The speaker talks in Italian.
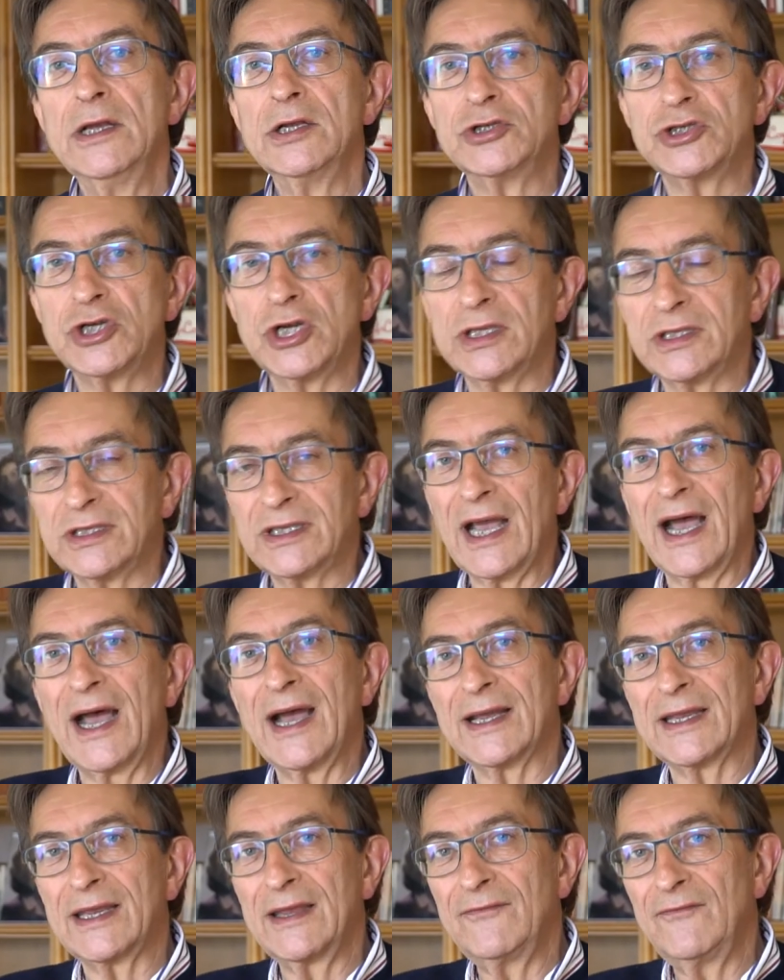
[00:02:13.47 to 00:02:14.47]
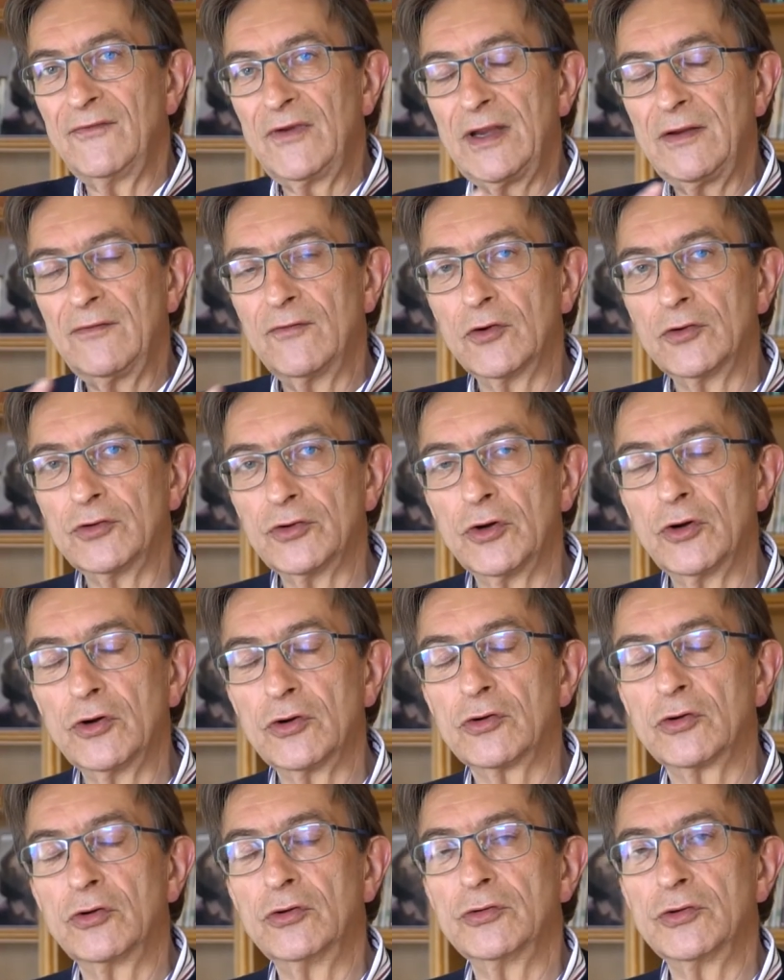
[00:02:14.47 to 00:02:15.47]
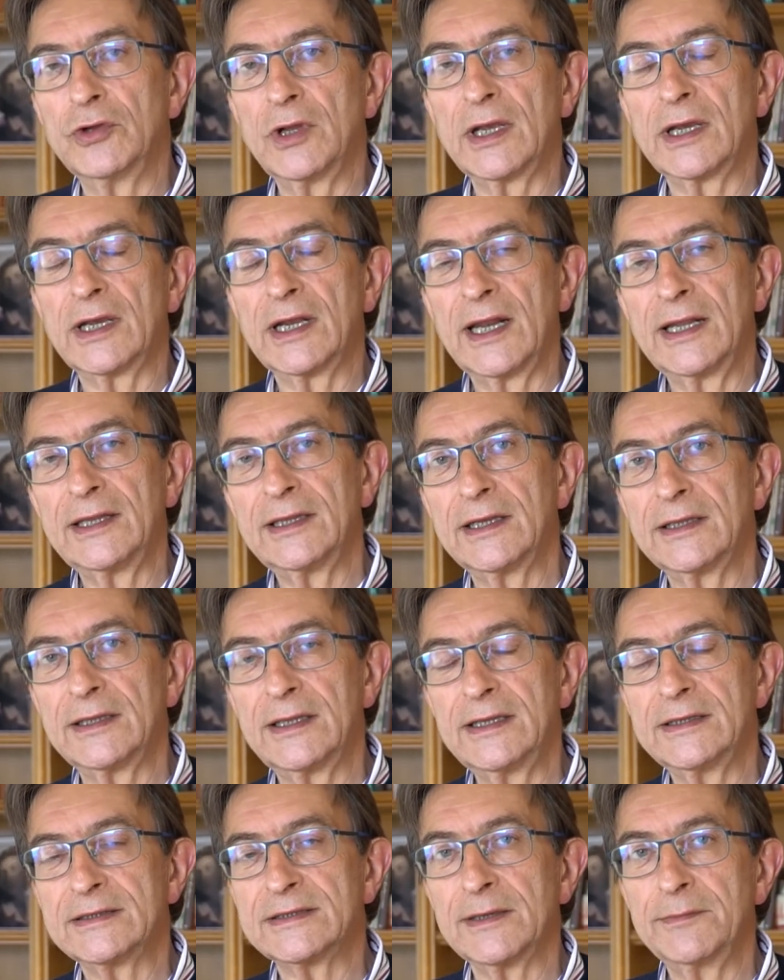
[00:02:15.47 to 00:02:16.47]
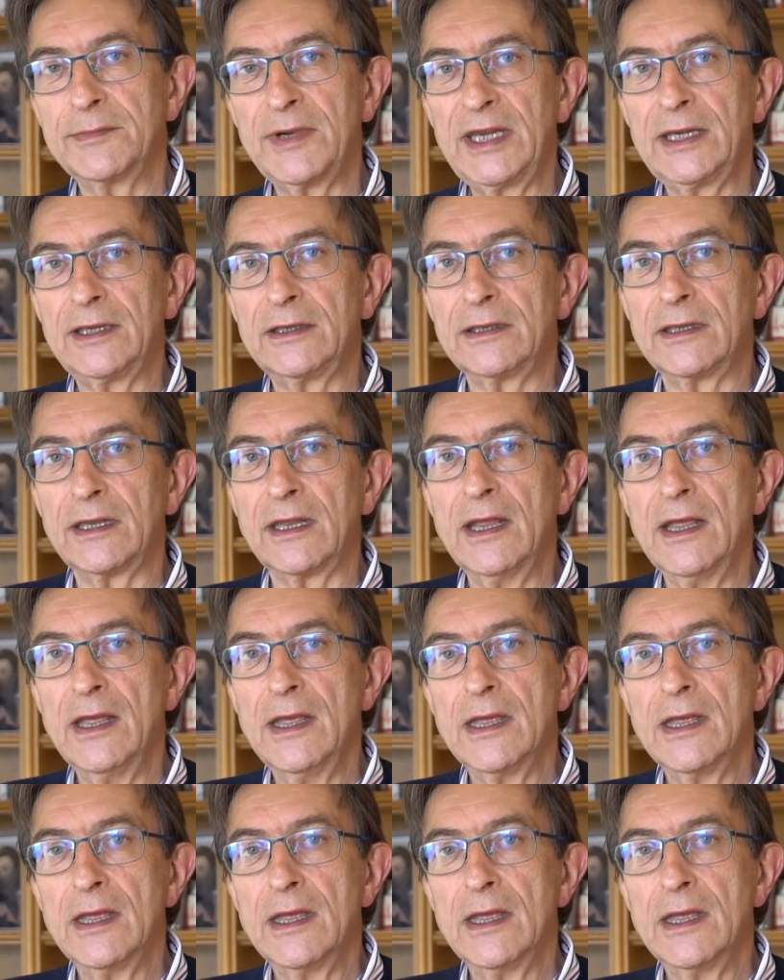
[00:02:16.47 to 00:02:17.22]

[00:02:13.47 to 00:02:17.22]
città che vivono con grandi addensamenti.